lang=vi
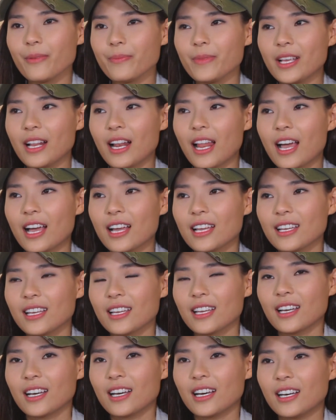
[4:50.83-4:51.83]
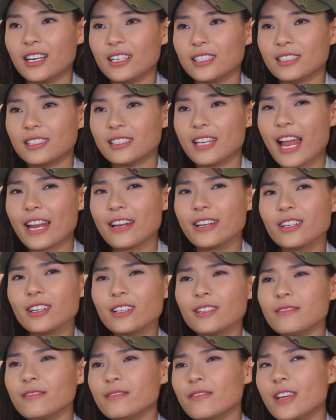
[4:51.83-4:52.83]
Giống như là uh,
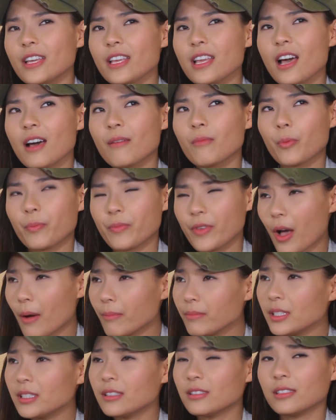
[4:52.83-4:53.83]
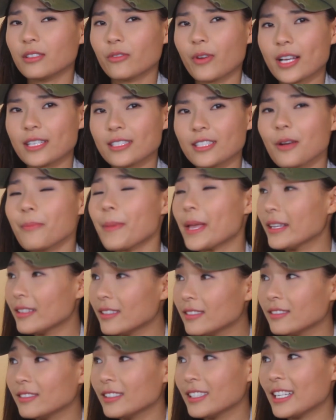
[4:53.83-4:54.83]
đánh với một nhóm người khoảng sáu bảy
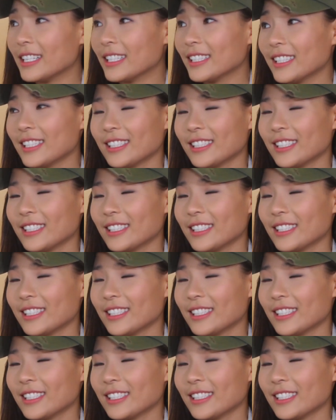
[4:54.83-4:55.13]
người nè,